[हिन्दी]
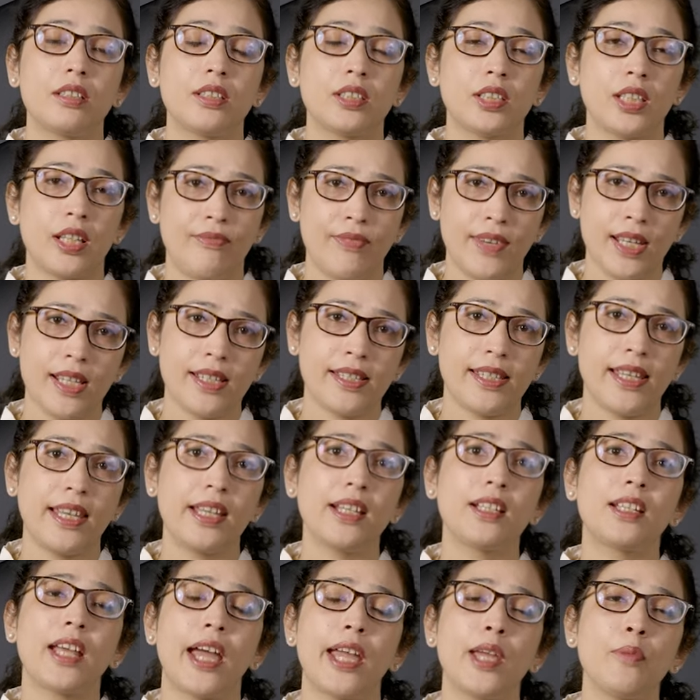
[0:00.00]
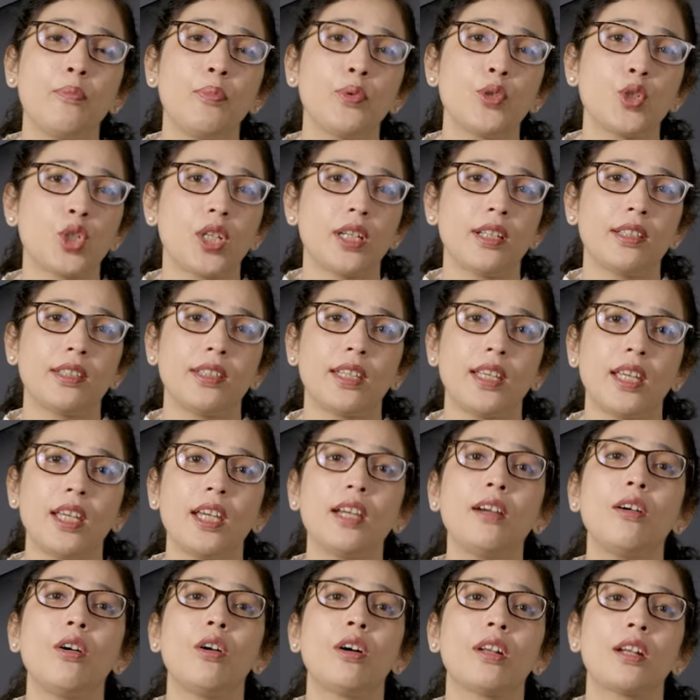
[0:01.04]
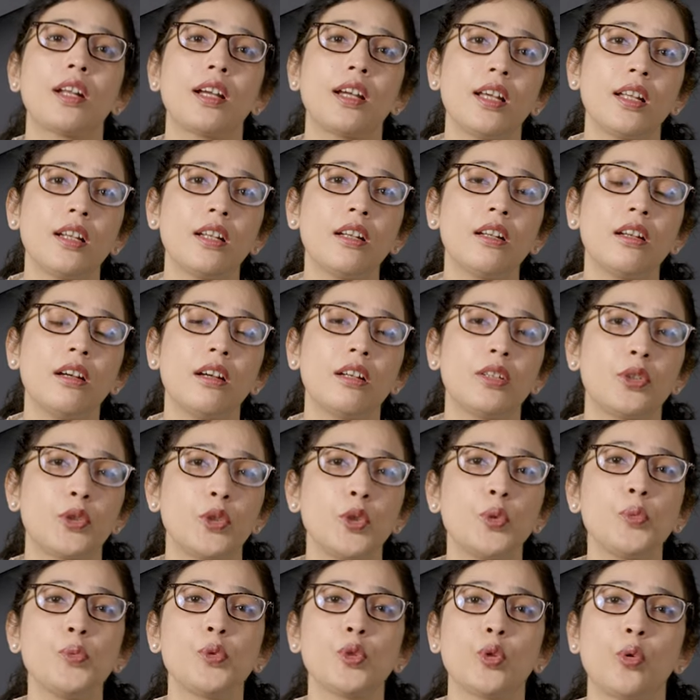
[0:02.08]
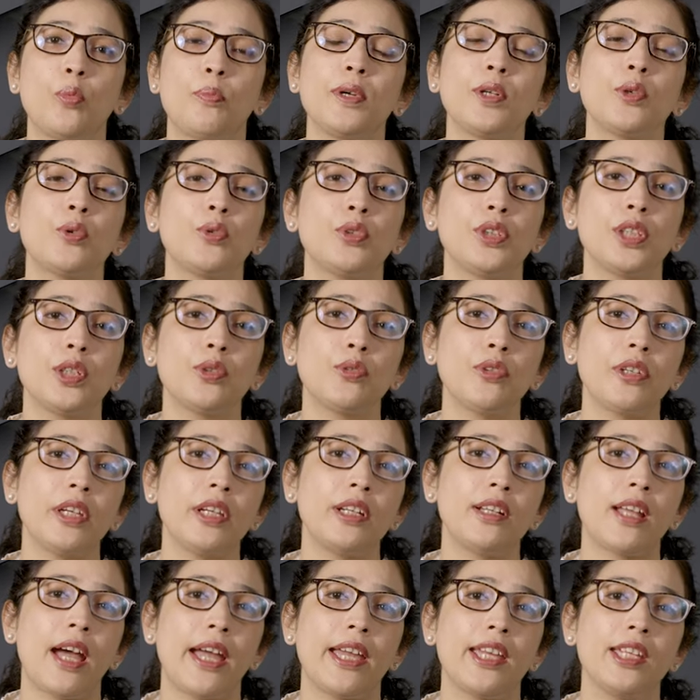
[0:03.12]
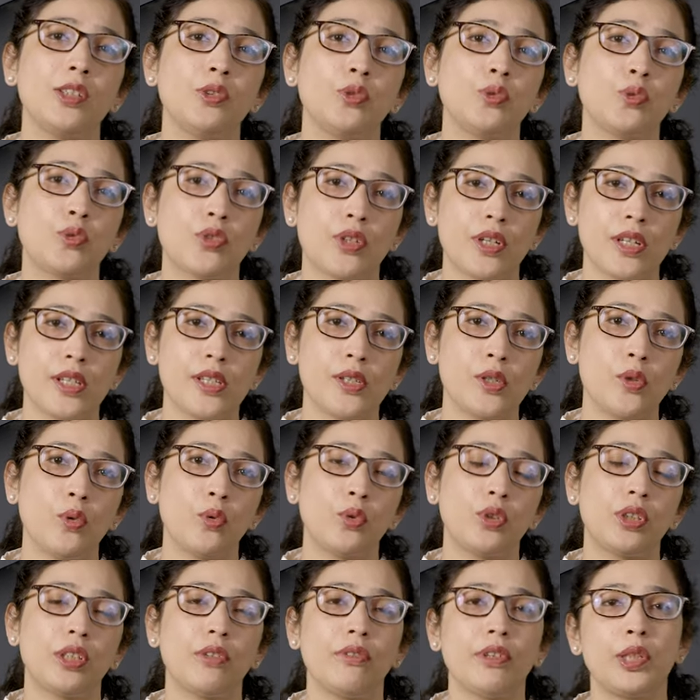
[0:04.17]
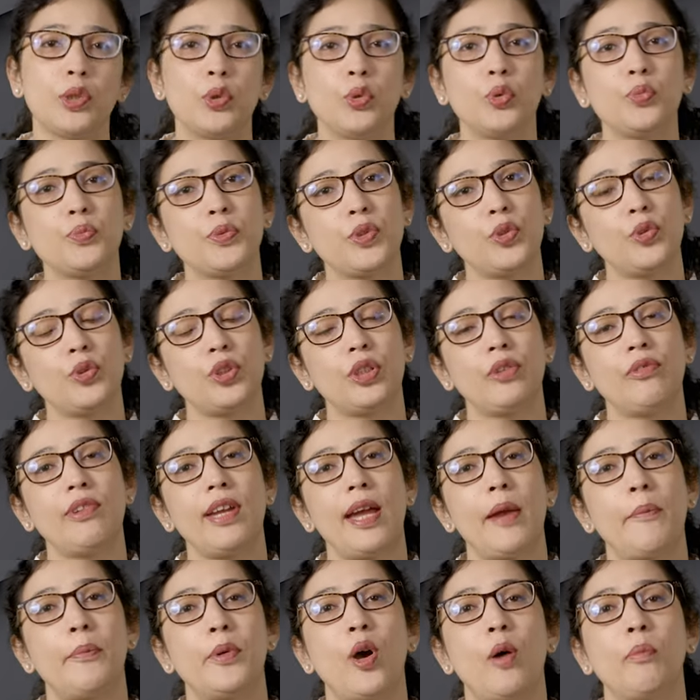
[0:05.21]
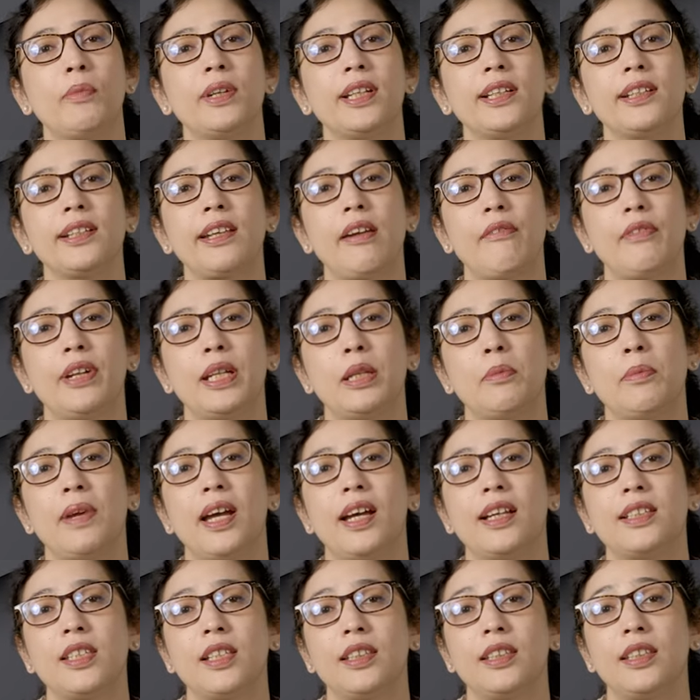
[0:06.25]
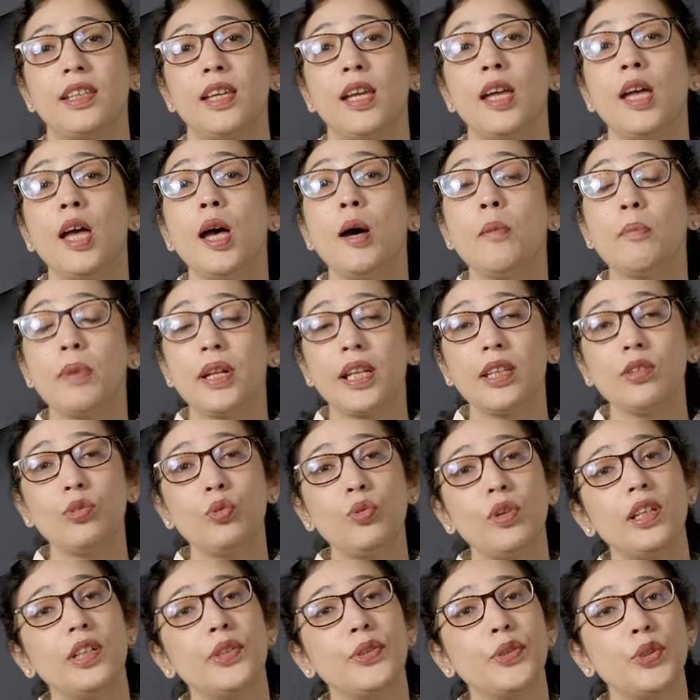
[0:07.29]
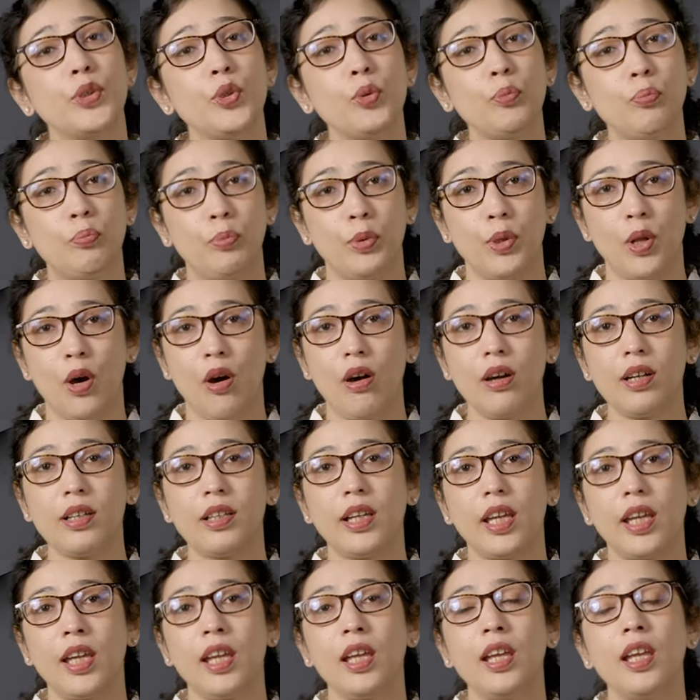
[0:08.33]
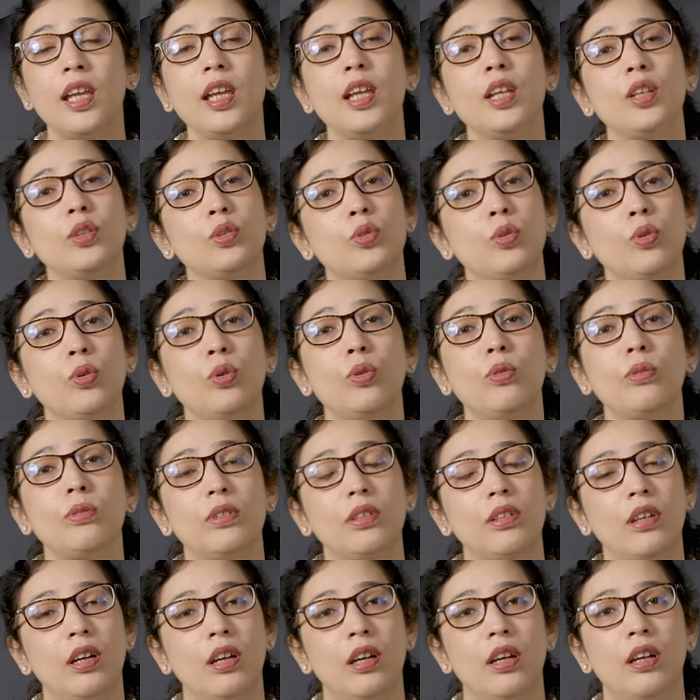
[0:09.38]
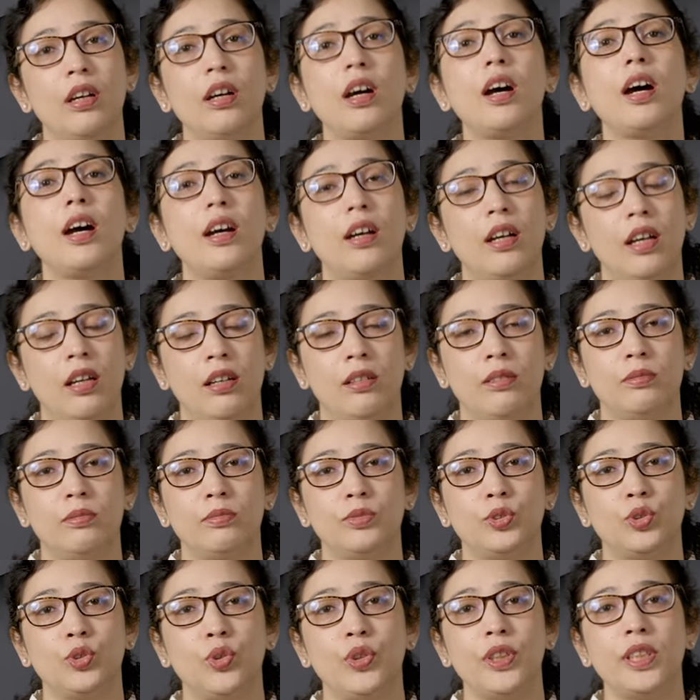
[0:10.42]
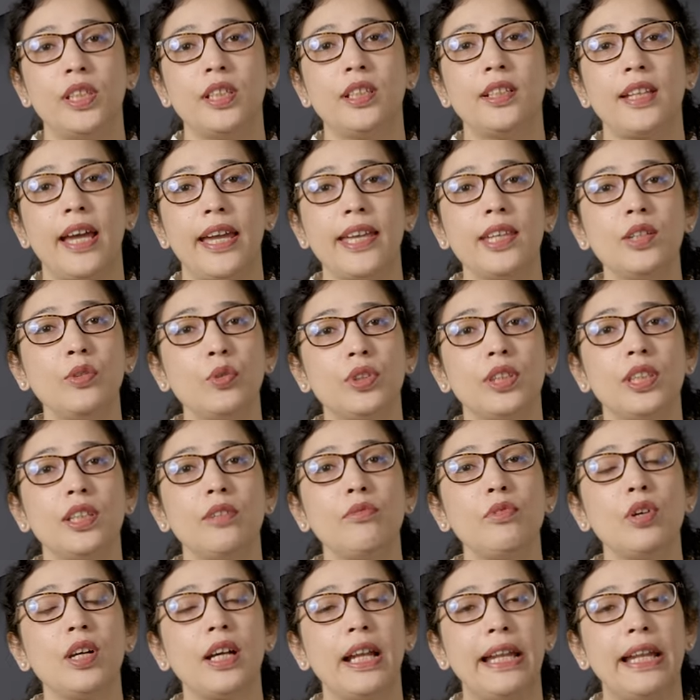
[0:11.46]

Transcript: सर्विक्स से एक डाई पुश करते हैं और अगर ट्यूब्स ओपन होती है तो ये डाई यूट्रस से होते हुए ट्यूब से होते हुए अपडाउन एब्डोमिनल कैविटी में आ जाती है परंतु अगर ट्यूब ब्लॉक है तो आ, आ, जो ये डाई होती है वो